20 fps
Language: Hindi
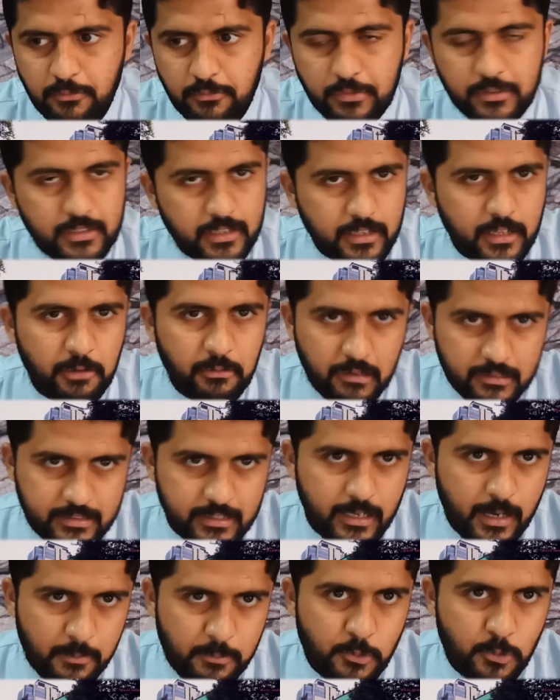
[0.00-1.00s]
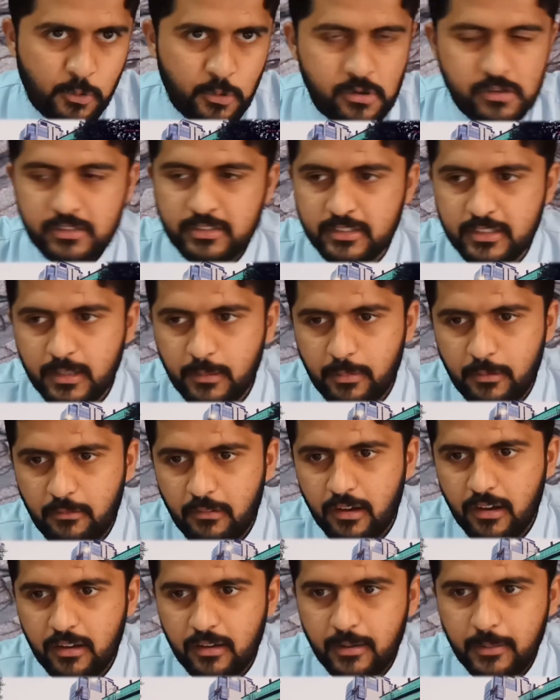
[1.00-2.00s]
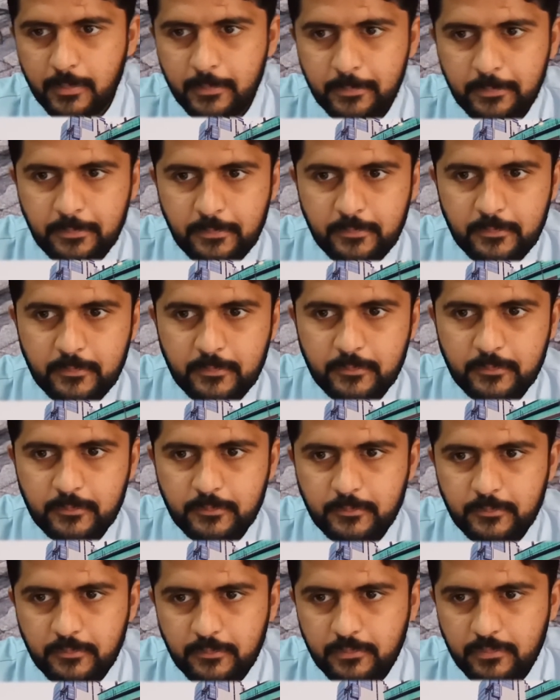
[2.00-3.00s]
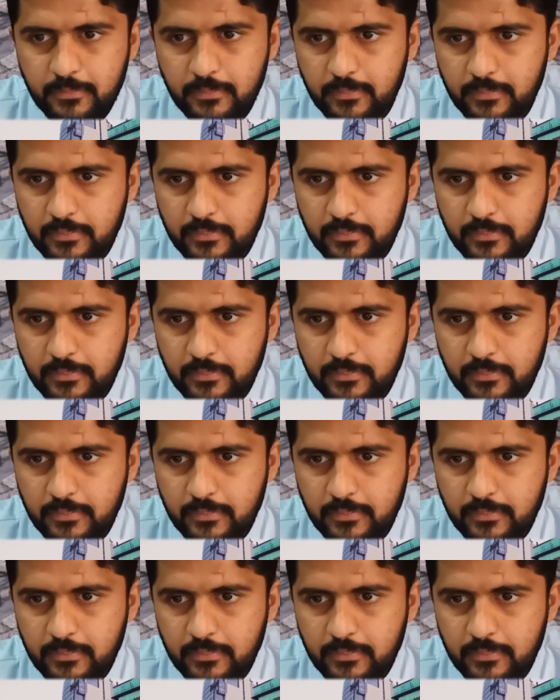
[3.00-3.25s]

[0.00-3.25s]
विजिट करवाते हैं आप लोगों को किसी से मॉल में